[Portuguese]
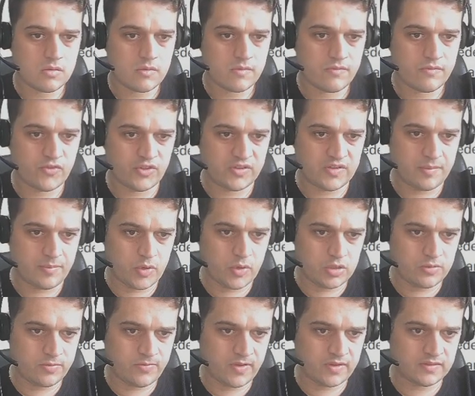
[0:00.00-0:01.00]
Você
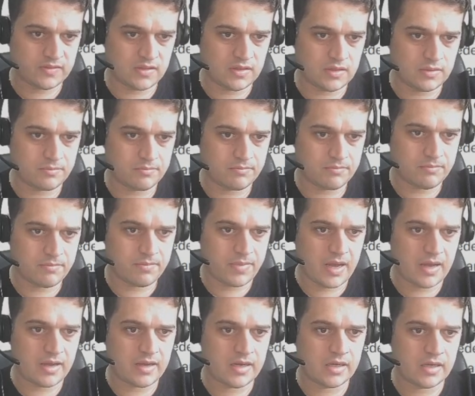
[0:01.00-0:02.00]
pode fazer
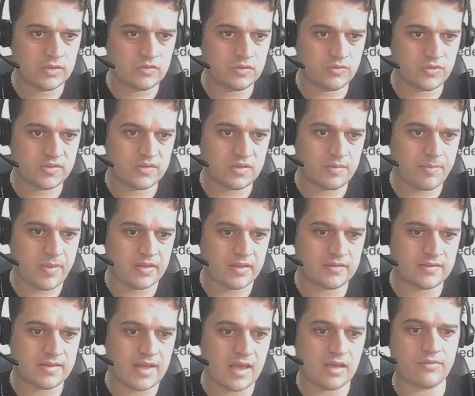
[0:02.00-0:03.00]
pagando se você
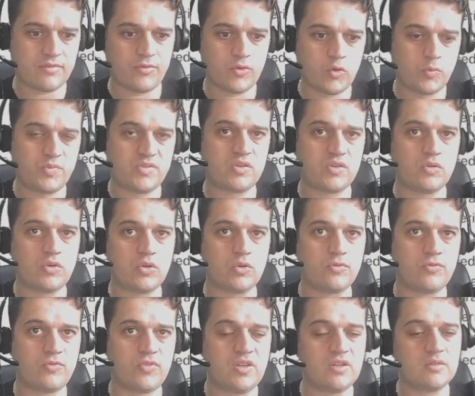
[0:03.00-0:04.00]
passar, que foi a opção que eu
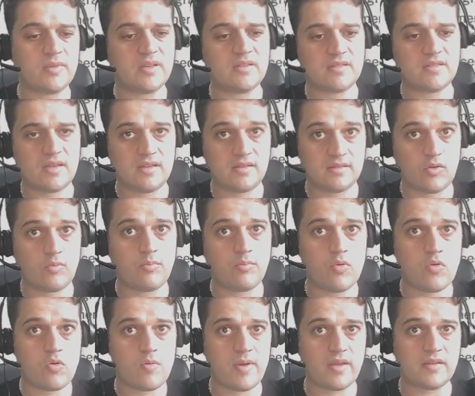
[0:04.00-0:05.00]
fiz, mas aí sai é um
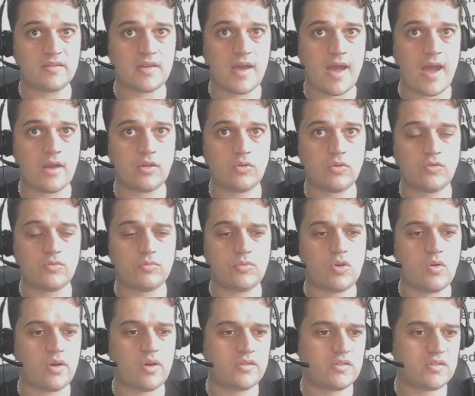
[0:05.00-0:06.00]
pouco mais caro,
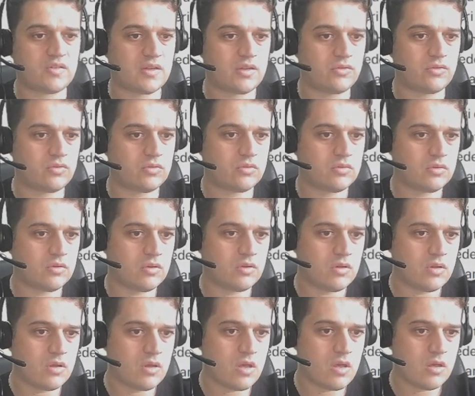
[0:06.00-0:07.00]
2.400.
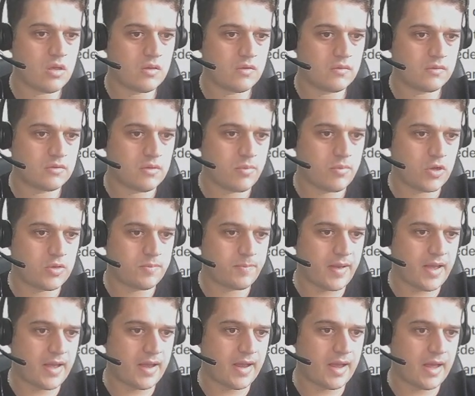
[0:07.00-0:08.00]
Você pode
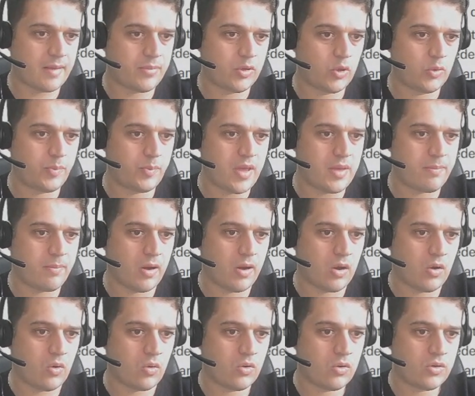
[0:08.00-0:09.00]
pagar pelo
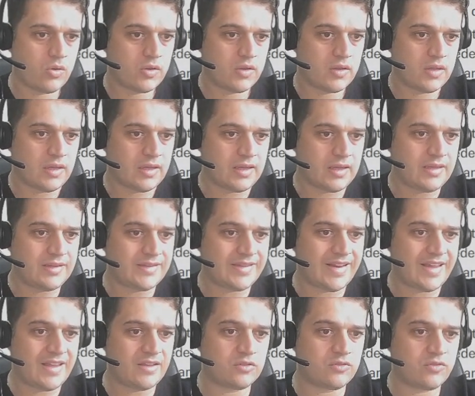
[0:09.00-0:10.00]
PayPal em
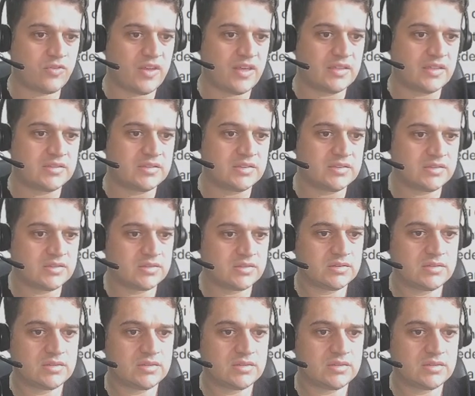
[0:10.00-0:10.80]
três vezes,